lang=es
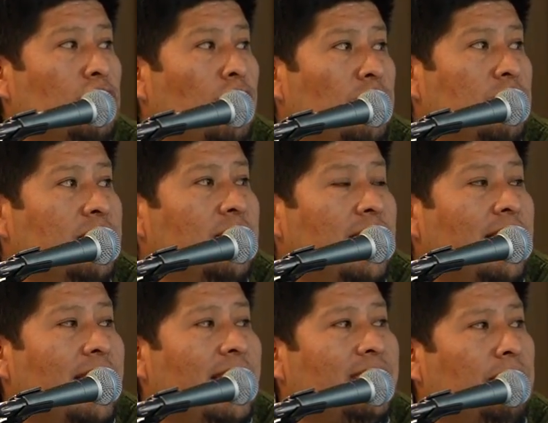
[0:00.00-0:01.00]
¿no? Entonces,
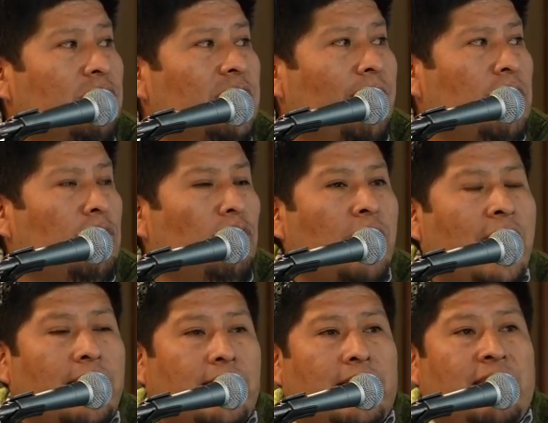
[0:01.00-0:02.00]
estamos hablando de
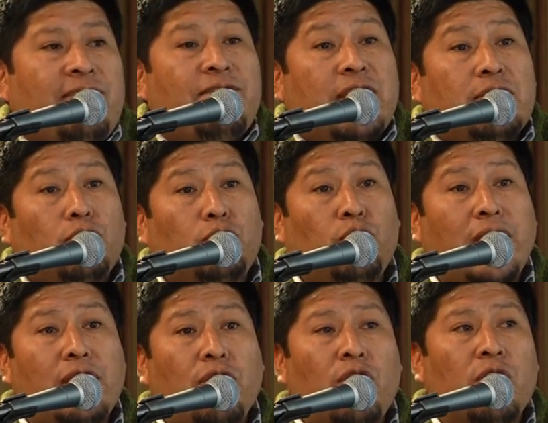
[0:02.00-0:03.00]
una infraestructura
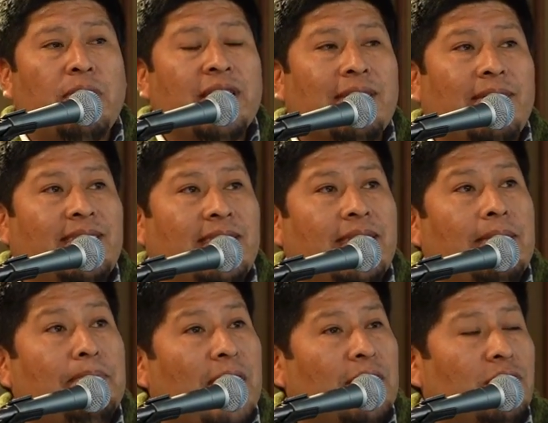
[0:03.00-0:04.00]
enorme que va a tener
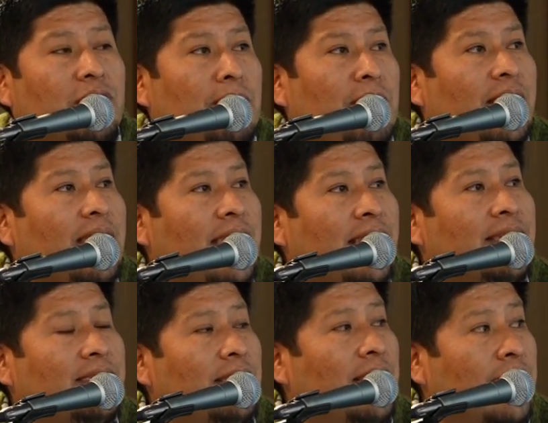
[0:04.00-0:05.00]
impactos también en
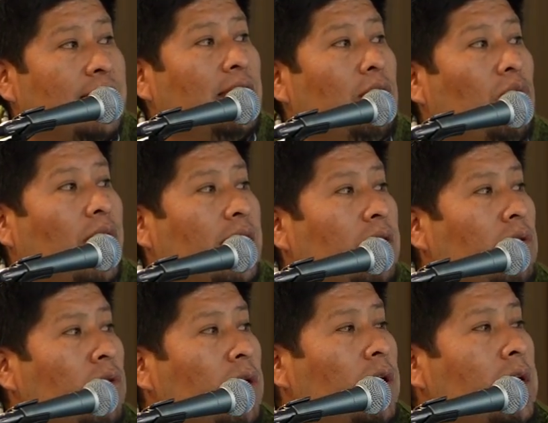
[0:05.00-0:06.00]
ese, en ese lugar.
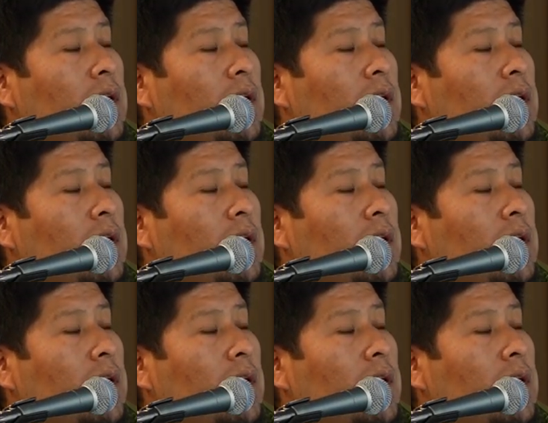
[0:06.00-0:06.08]
¿no?